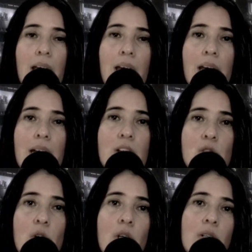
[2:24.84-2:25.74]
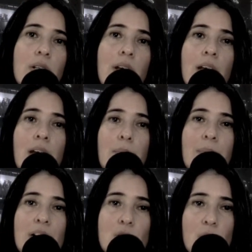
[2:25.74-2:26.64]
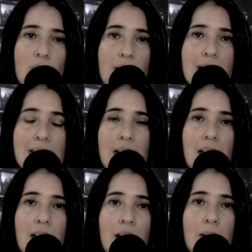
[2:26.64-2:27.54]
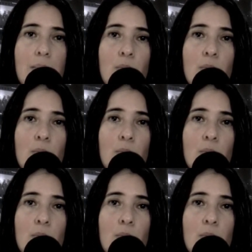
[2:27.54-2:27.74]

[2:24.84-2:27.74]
Eh, son eh, personas que